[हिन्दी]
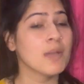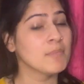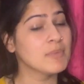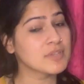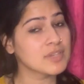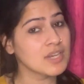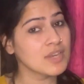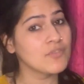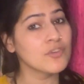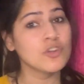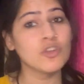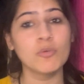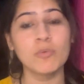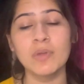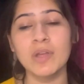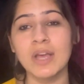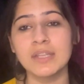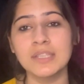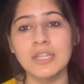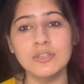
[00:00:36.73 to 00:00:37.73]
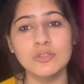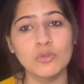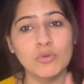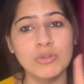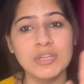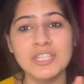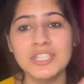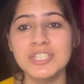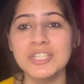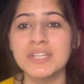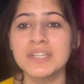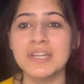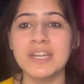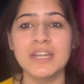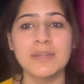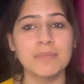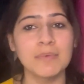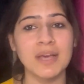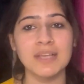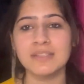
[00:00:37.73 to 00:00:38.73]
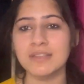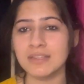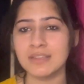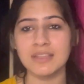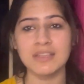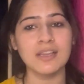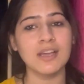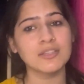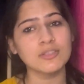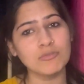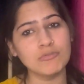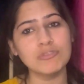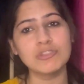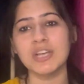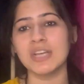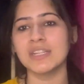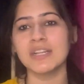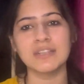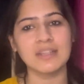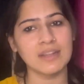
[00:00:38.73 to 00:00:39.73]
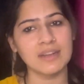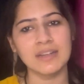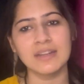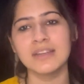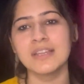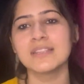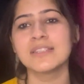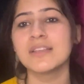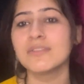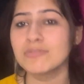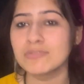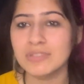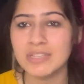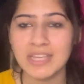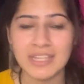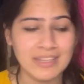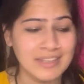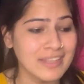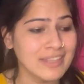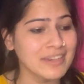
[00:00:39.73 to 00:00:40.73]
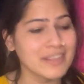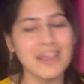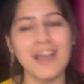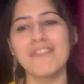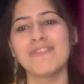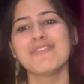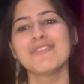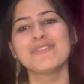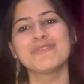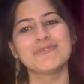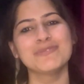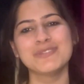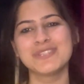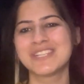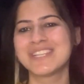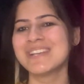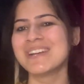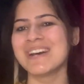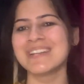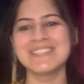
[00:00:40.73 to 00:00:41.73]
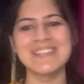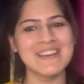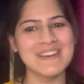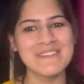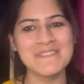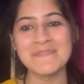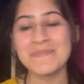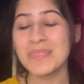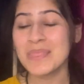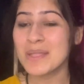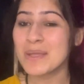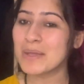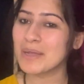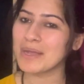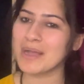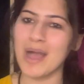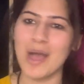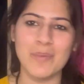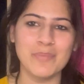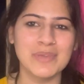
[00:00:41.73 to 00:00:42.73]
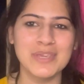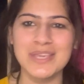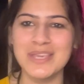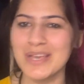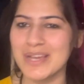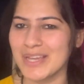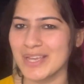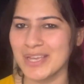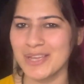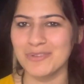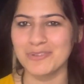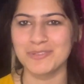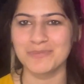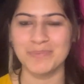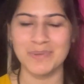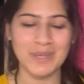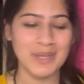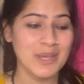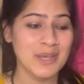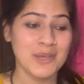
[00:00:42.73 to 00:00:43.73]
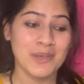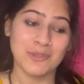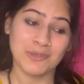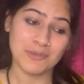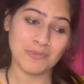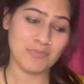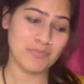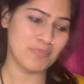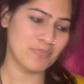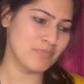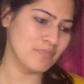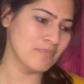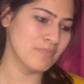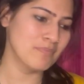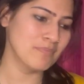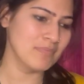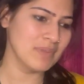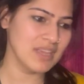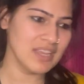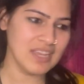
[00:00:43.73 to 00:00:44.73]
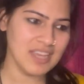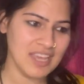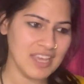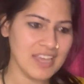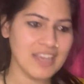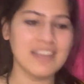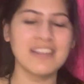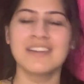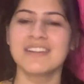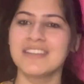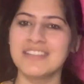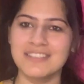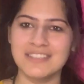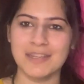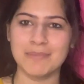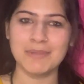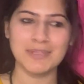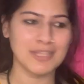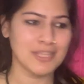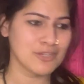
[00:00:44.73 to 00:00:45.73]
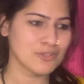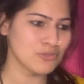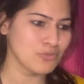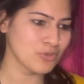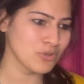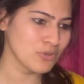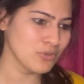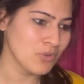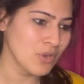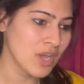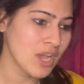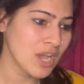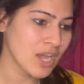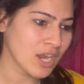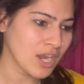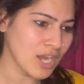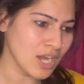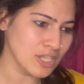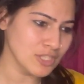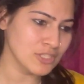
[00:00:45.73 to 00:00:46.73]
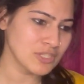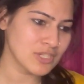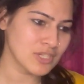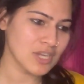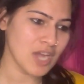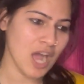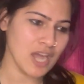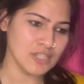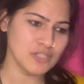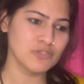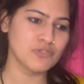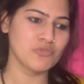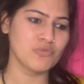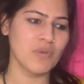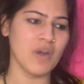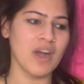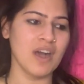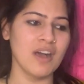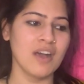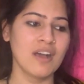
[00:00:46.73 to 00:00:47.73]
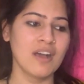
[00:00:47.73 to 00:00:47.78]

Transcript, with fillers: पिछली वीडियो में कहा था दो ही चीज़ें ट्रेंडिंग में आ सकती हैं या तो कुछ ज़्यादा ठरकनेस है उसके अंदर या फिर कुछ ज़्यादा काम किया गया है उस पर तो एक टीजर मैं देख चुकी हूँ कान कानजुआ